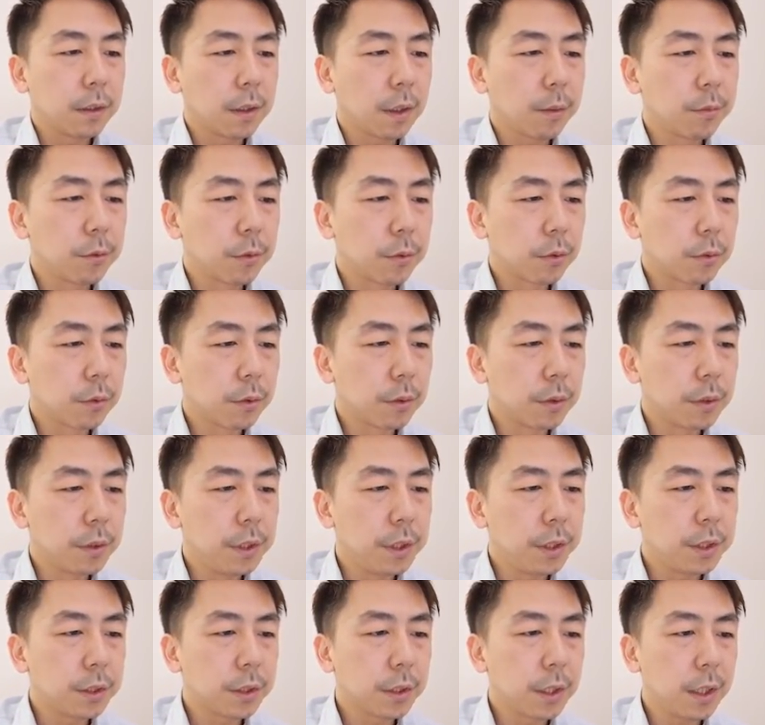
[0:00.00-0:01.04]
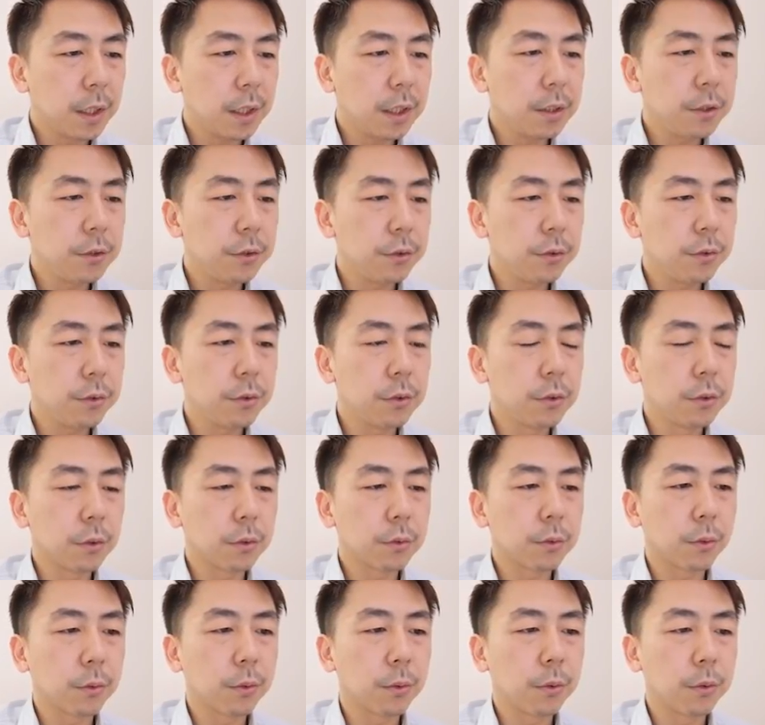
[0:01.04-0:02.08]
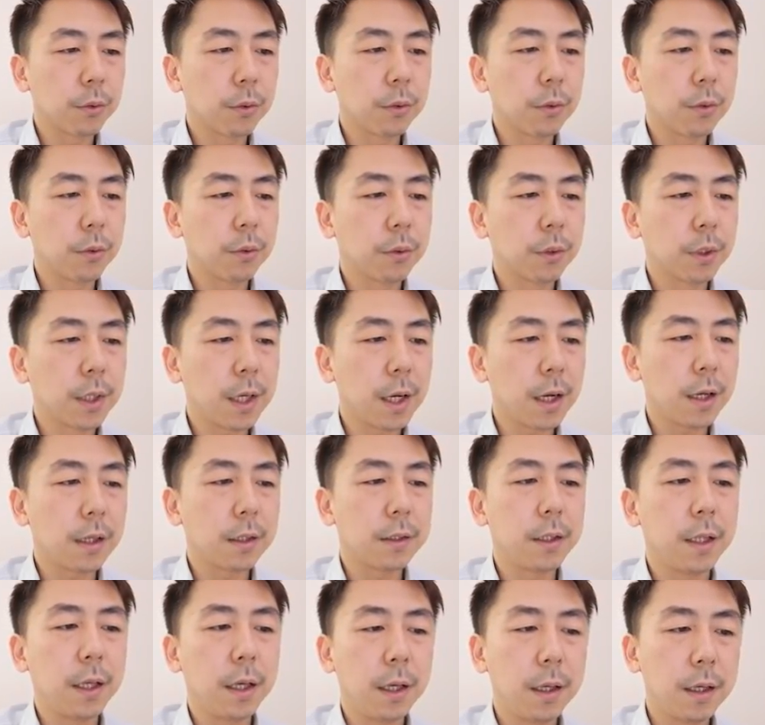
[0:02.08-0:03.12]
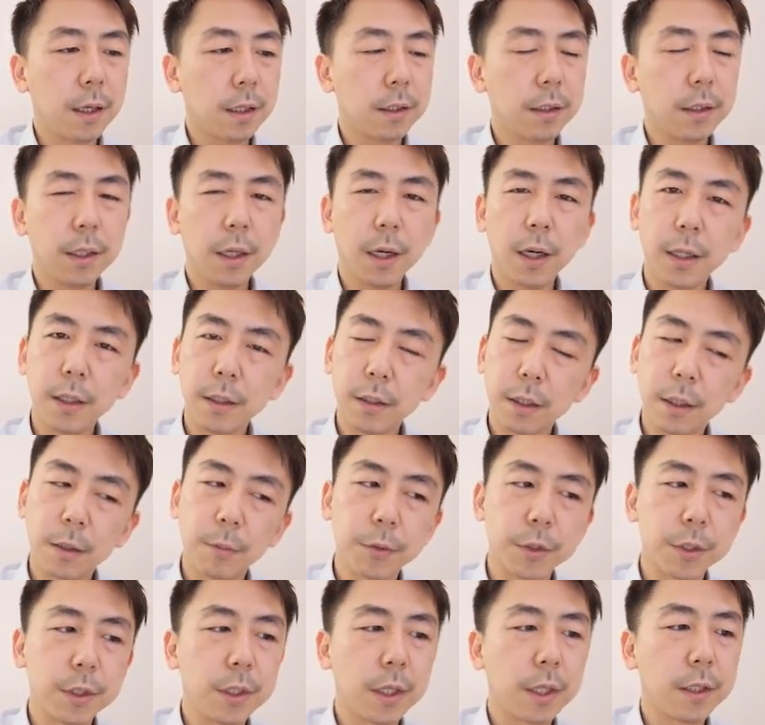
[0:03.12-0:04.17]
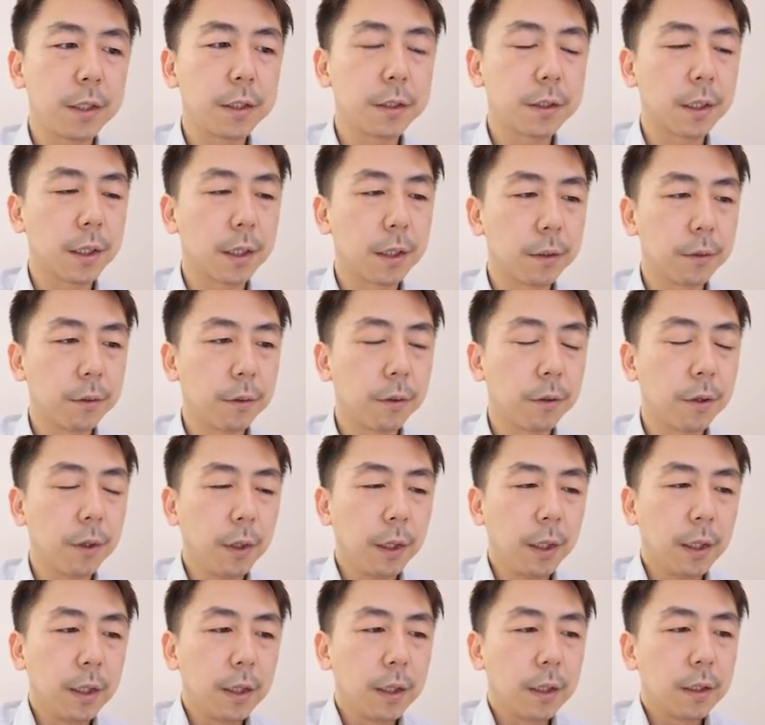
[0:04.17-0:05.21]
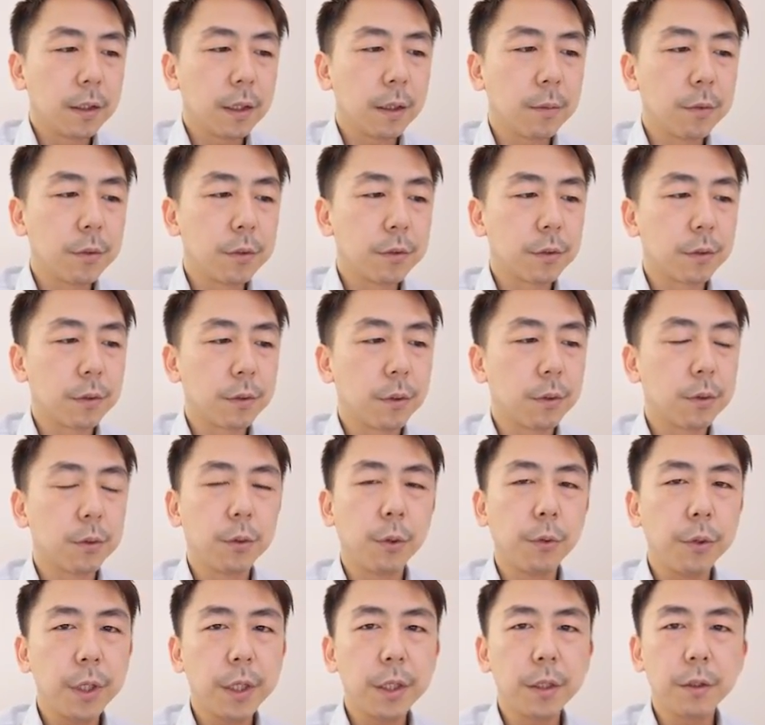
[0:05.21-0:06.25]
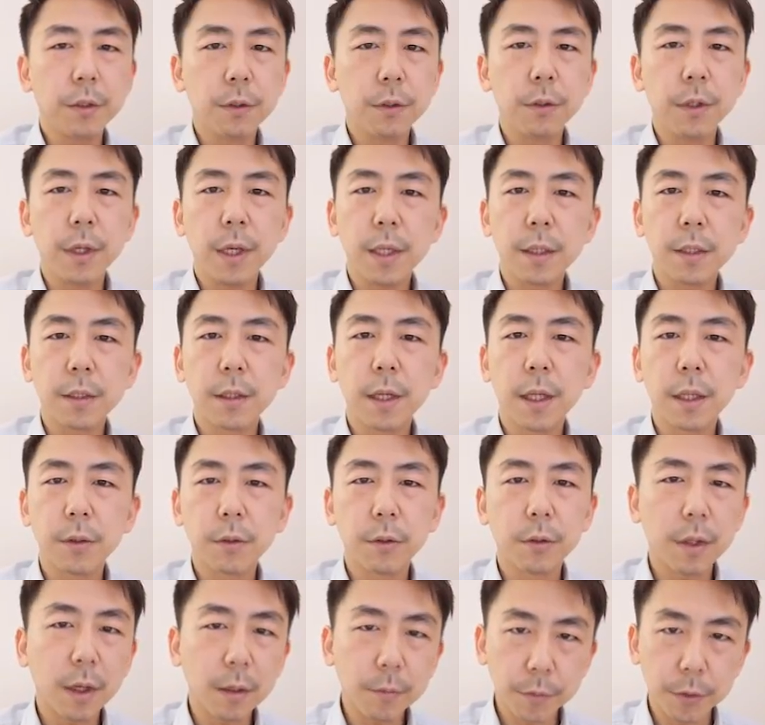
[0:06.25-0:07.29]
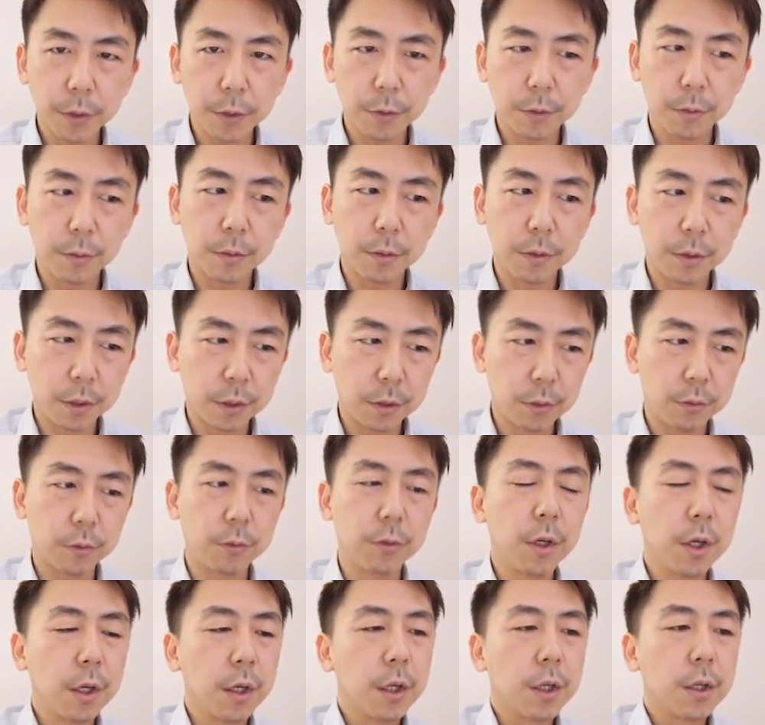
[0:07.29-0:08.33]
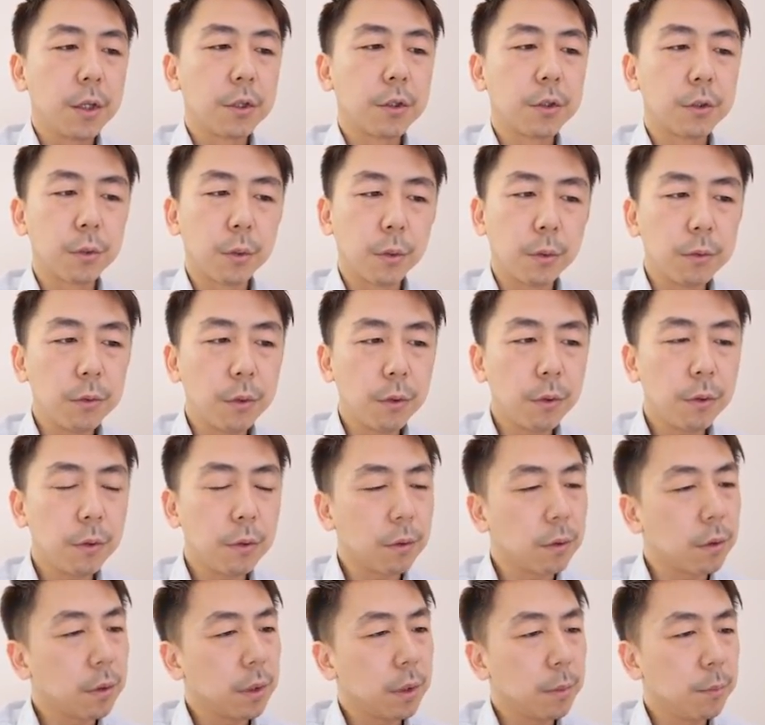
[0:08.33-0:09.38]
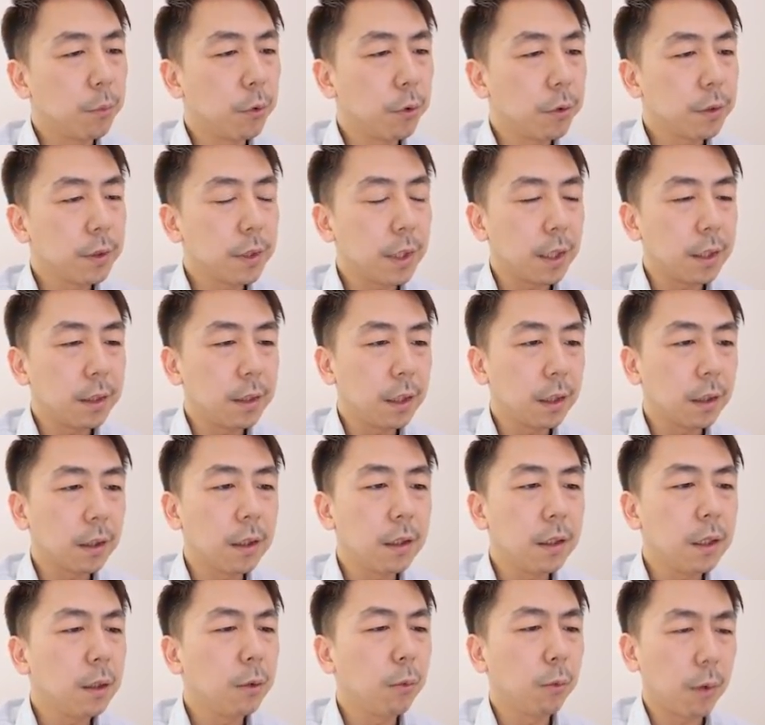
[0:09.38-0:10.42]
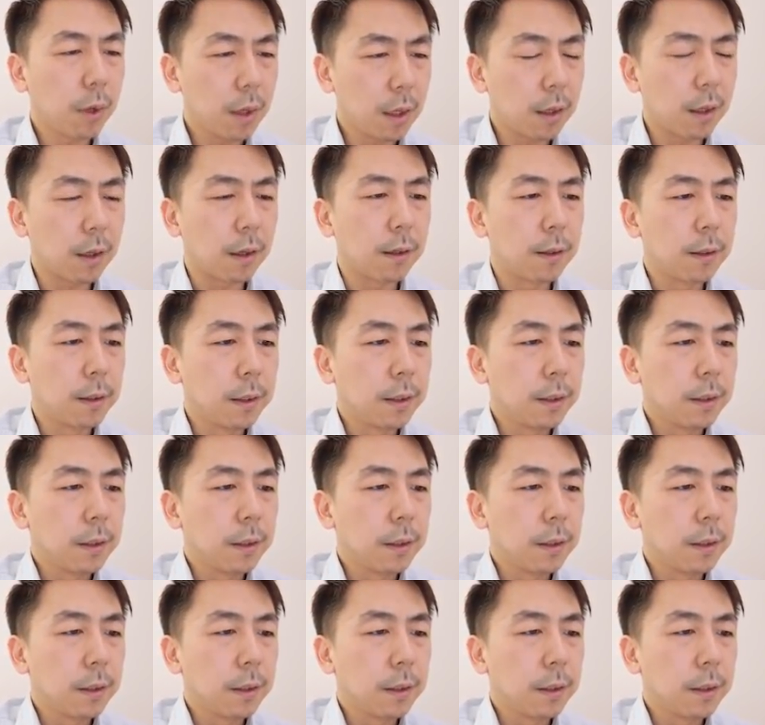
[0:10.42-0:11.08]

多分このリスケジュールのところが提案に入ったかもしれないんですけれど多分そのトイック S&W っていうその問題的には